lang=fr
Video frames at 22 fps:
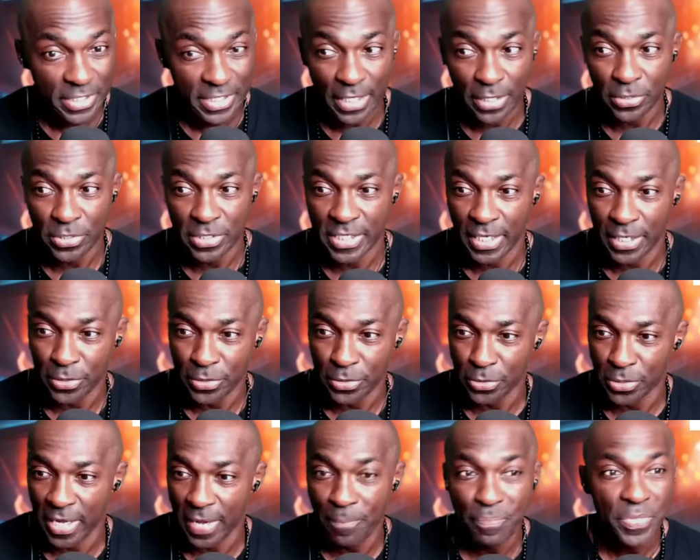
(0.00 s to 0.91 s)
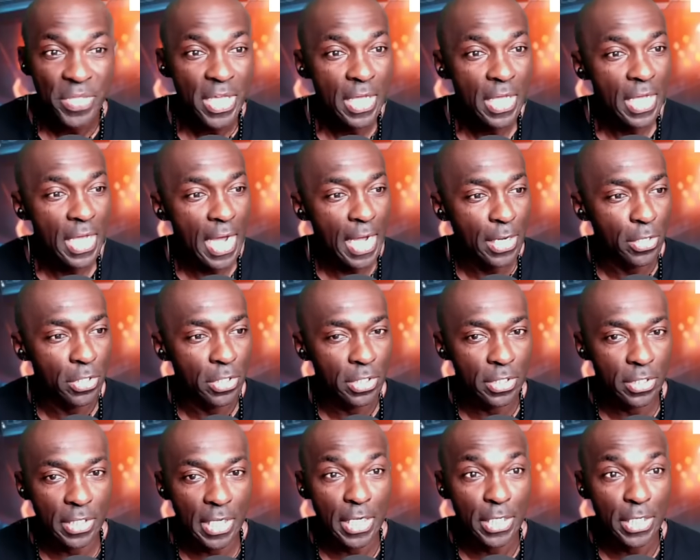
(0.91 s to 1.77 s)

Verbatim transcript: sérieux, sérieux, ok Alors,